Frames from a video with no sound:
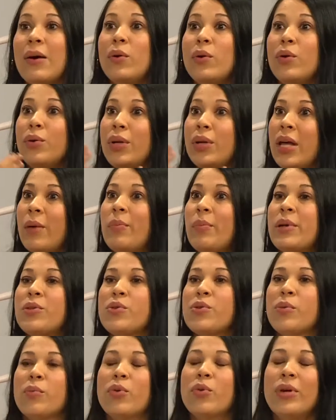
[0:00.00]
ya hablo de una
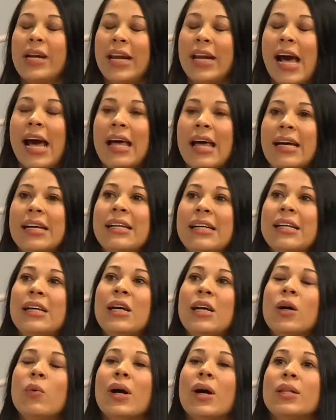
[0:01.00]
depresión moderada,
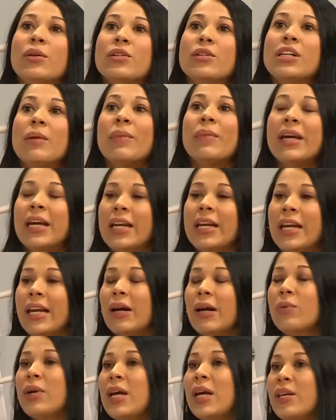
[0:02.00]
cuando ya me
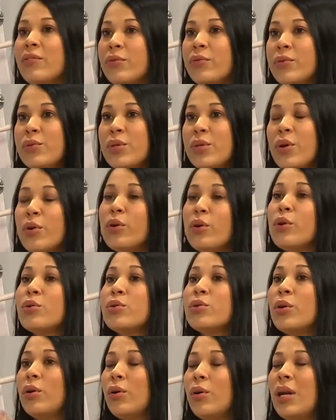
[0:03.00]
genera una disfunción
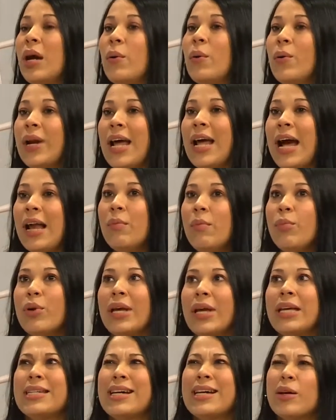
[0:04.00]
no solo laboral,
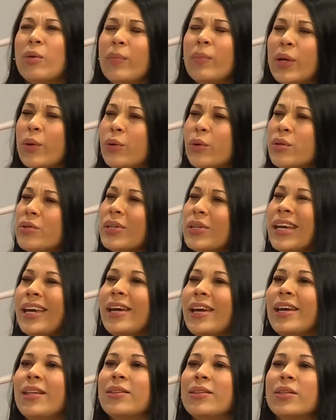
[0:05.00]
porque ya no me
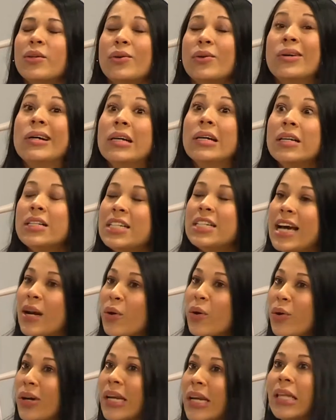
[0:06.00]
concentro,
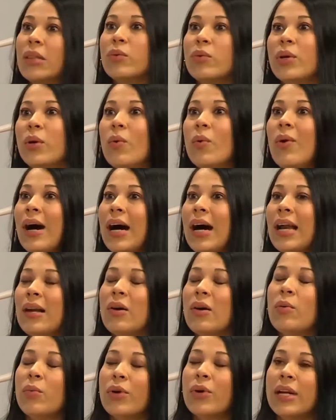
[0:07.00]
ya no rindo
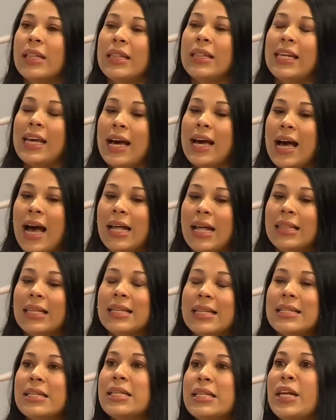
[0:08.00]
igual como rendía
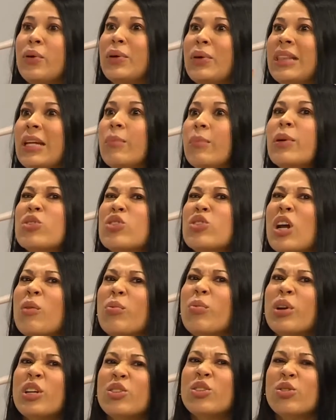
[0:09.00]
antes, sino
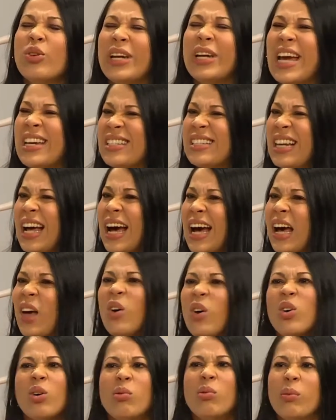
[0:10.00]
interpersonal porque estoy
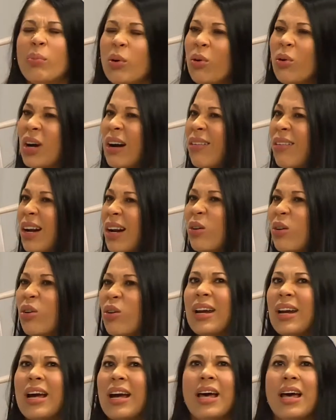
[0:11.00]
aislado, no me provoca hablar
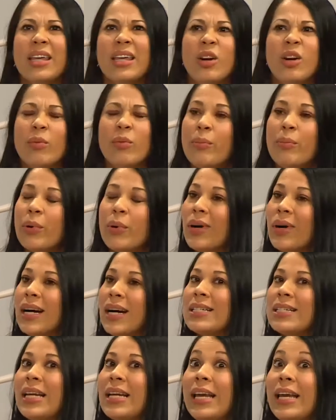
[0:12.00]
con nadie, no me
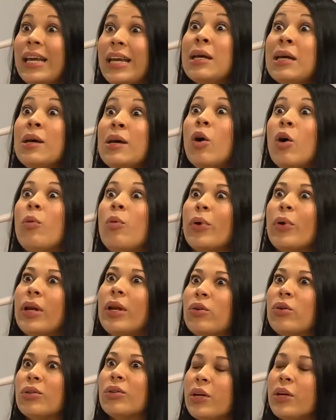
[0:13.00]
provoca salir, o
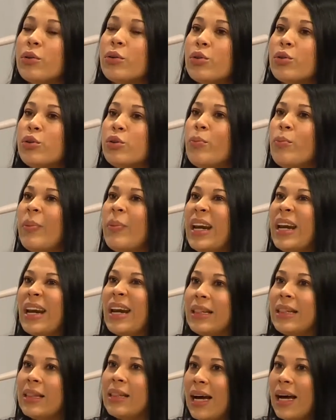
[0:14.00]
por el contrario estoy súper
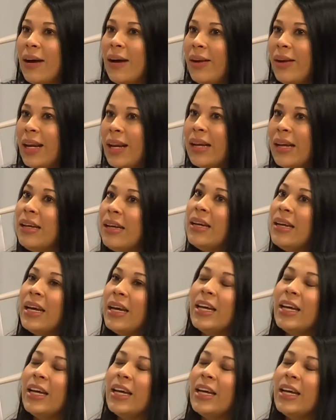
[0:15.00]
irritable,